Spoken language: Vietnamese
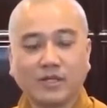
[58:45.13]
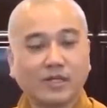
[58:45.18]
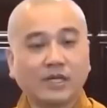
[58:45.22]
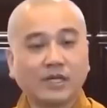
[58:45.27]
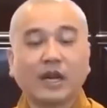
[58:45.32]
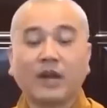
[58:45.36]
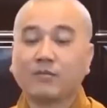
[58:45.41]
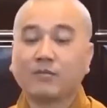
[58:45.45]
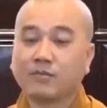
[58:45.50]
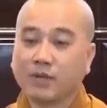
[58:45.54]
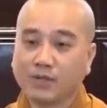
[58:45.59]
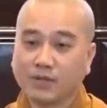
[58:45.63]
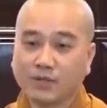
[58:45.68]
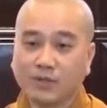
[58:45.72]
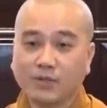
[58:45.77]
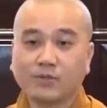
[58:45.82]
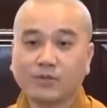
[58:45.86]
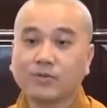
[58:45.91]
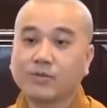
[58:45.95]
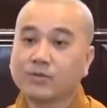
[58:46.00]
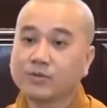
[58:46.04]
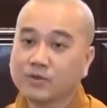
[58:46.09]
Chuyện học là
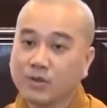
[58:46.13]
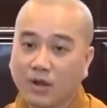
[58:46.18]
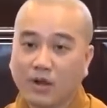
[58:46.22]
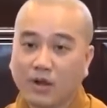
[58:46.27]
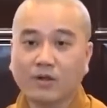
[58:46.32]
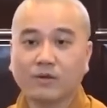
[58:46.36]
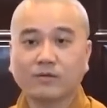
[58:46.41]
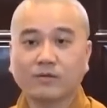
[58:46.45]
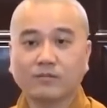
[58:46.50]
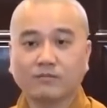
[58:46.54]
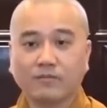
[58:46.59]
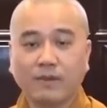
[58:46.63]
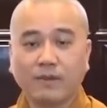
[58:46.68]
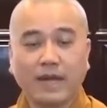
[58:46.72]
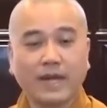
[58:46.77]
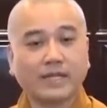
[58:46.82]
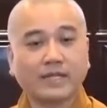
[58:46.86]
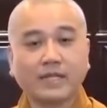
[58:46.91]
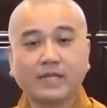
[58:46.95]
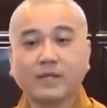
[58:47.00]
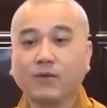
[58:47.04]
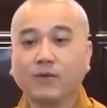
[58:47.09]
chuyện của con,
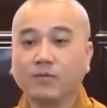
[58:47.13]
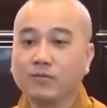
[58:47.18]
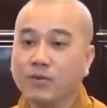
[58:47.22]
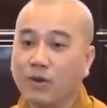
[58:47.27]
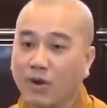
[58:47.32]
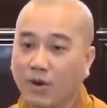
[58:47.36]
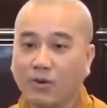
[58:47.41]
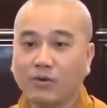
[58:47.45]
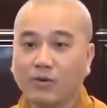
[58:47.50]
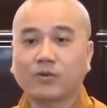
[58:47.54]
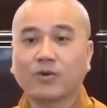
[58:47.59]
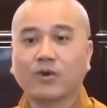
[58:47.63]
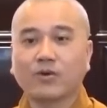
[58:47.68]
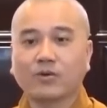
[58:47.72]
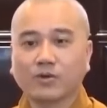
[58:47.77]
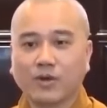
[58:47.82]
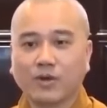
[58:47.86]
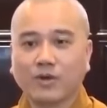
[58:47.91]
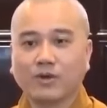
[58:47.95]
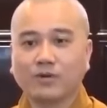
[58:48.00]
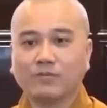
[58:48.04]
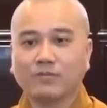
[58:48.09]
mẹ chỉ ủng hộ con
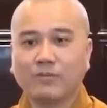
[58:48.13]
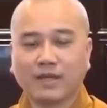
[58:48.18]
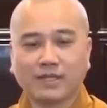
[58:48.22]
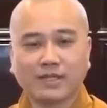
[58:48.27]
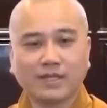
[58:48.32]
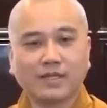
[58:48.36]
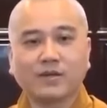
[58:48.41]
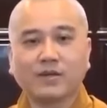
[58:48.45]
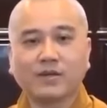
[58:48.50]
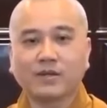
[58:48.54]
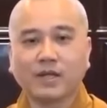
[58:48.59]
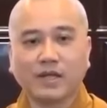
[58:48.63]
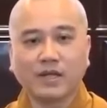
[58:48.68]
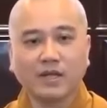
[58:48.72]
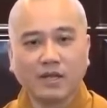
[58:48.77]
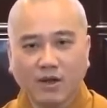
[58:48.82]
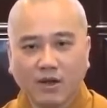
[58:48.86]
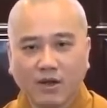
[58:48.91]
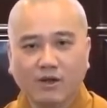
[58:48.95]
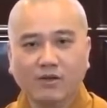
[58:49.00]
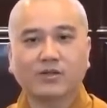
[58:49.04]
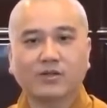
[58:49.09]
thôi, mẹ chỉ có thể
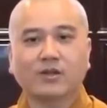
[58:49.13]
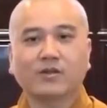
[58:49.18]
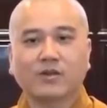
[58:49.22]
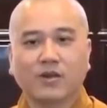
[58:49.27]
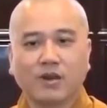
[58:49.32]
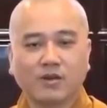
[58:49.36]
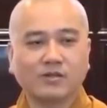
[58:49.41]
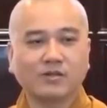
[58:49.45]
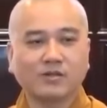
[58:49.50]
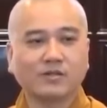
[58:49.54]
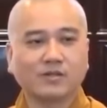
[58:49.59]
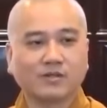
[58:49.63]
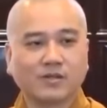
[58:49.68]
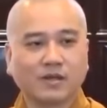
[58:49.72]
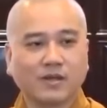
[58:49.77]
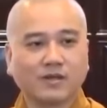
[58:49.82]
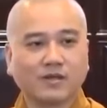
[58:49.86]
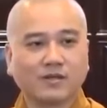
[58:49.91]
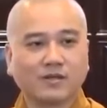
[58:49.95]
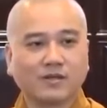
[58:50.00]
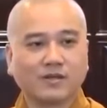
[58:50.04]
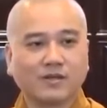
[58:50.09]
lo cho con được
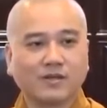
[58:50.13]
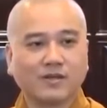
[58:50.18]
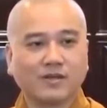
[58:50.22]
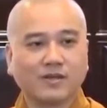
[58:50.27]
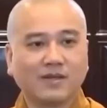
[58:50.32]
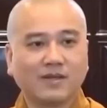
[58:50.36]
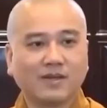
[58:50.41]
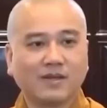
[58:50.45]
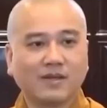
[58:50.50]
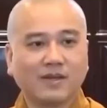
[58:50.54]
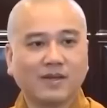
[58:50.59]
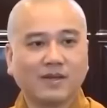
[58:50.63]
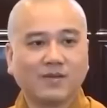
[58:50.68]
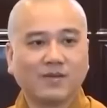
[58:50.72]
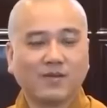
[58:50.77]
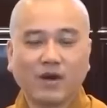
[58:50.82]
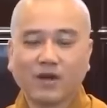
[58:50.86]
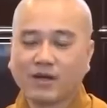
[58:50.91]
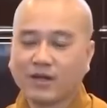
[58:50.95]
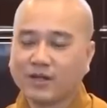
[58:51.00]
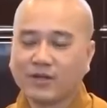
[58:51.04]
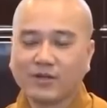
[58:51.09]
thôi.
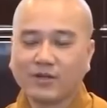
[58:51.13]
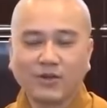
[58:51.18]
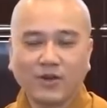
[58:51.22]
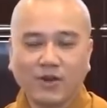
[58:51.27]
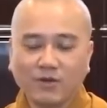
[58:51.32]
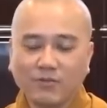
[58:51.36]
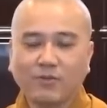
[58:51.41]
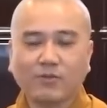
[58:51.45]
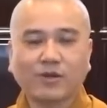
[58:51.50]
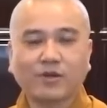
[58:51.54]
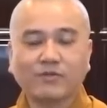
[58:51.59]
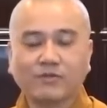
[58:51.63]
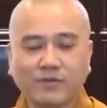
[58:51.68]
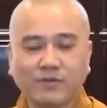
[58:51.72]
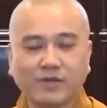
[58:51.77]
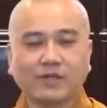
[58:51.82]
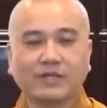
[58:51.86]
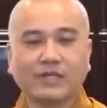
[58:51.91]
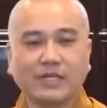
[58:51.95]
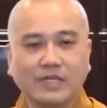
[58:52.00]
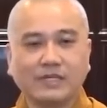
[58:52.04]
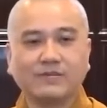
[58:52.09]
Hoặc là nó nói một cái
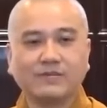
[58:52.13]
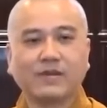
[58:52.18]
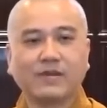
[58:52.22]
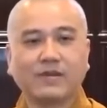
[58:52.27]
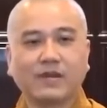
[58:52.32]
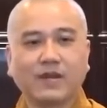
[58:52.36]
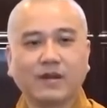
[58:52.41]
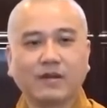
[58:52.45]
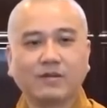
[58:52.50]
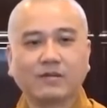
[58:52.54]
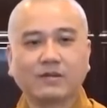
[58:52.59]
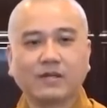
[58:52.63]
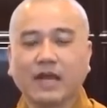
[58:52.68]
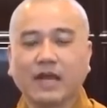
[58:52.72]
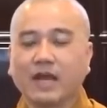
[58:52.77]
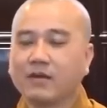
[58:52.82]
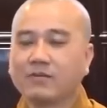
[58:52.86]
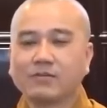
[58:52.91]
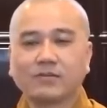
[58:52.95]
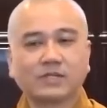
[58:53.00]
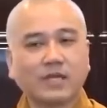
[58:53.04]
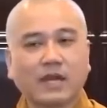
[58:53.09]
việc gì về nó, dạ
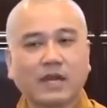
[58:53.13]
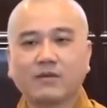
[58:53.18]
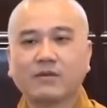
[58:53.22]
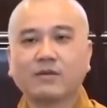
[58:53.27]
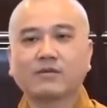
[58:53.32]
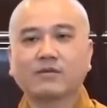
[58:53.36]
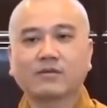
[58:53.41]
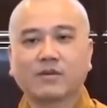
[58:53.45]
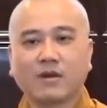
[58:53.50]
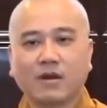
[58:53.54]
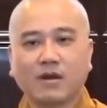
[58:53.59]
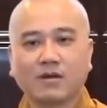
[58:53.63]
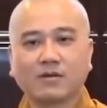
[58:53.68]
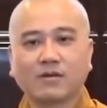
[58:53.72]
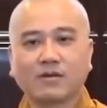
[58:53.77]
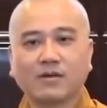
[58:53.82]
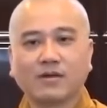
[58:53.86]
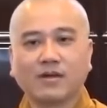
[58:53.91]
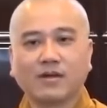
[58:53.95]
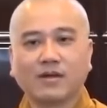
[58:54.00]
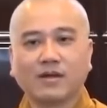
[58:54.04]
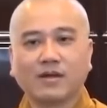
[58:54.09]
không sao đâu con.
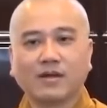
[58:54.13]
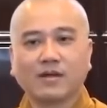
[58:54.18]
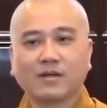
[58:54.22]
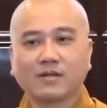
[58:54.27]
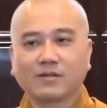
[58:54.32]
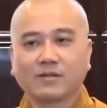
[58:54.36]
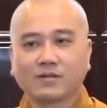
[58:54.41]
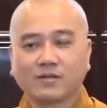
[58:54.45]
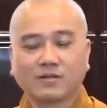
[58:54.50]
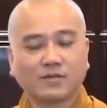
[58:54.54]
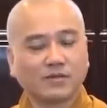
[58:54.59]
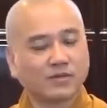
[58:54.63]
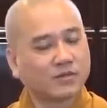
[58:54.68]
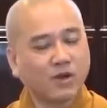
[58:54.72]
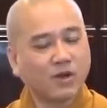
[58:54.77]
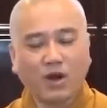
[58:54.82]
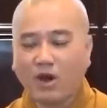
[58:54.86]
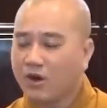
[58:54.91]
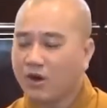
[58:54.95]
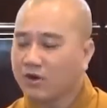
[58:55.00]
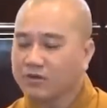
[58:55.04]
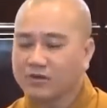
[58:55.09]

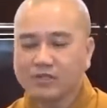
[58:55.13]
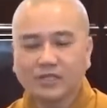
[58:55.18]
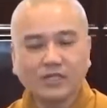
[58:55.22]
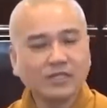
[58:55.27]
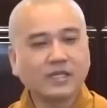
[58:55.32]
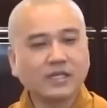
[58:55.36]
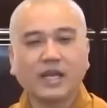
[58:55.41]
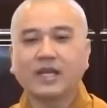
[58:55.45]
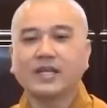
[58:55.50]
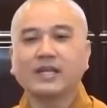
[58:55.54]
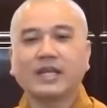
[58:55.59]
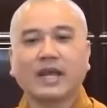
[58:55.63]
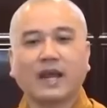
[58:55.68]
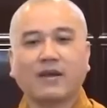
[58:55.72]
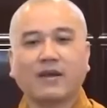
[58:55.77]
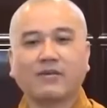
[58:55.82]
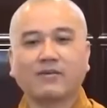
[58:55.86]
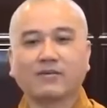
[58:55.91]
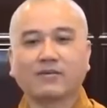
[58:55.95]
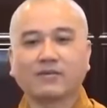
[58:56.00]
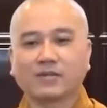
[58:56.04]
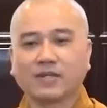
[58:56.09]
Con như thế
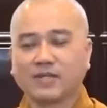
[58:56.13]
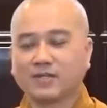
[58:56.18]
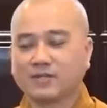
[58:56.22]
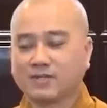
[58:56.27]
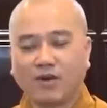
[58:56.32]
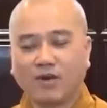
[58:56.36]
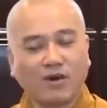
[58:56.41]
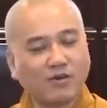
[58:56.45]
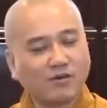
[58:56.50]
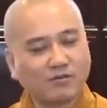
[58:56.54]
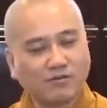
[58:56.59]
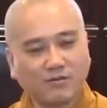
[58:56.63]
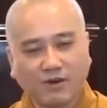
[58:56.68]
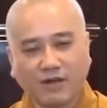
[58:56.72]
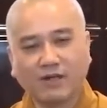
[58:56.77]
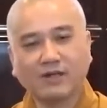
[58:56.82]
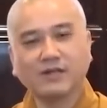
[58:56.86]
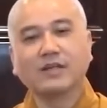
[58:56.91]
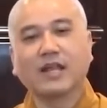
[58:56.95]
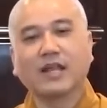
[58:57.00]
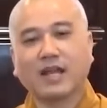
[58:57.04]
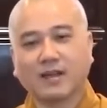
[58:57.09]
nào thì con
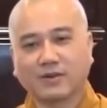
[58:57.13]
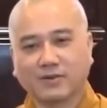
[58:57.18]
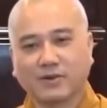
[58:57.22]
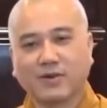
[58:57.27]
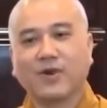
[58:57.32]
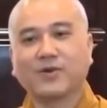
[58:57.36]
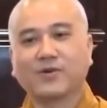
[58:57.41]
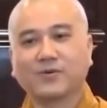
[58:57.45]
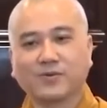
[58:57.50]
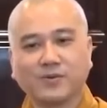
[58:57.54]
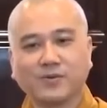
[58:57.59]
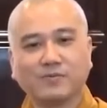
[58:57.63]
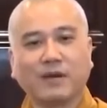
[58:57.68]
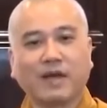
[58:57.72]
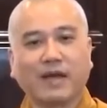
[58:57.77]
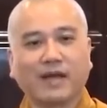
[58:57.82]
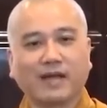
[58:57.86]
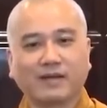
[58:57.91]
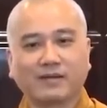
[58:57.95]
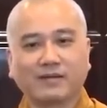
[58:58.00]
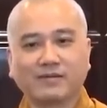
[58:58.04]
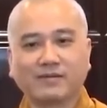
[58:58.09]
vẫn là con của
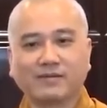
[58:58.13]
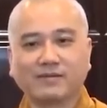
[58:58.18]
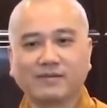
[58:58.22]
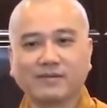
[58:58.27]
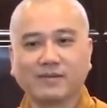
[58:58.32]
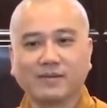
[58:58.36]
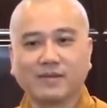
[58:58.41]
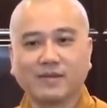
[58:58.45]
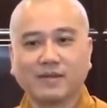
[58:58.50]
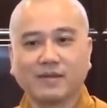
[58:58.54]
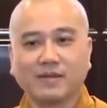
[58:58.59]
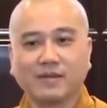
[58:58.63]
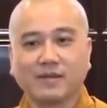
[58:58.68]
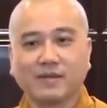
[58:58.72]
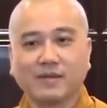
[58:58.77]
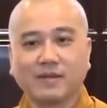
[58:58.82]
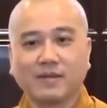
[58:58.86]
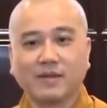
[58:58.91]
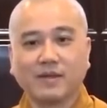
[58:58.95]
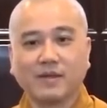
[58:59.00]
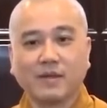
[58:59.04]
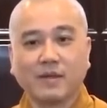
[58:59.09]
mẹ.
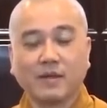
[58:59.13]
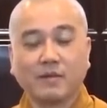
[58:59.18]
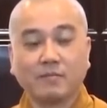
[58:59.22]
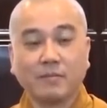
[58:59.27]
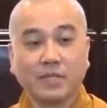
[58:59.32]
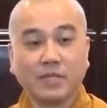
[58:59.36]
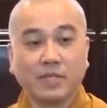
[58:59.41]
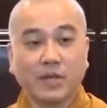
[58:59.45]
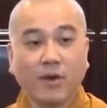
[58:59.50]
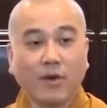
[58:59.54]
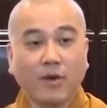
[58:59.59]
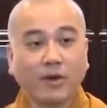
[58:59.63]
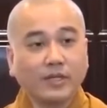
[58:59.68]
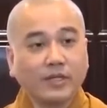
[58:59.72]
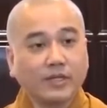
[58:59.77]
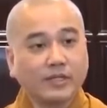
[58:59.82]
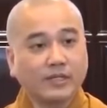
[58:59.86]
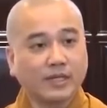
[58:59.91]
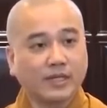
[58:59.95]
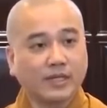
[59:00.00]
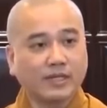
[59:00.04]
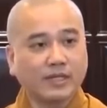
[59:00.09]
Mình nói
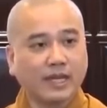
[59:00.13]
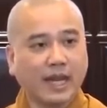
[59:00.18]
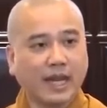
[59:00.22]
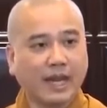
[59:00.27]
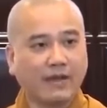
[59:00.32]
như thế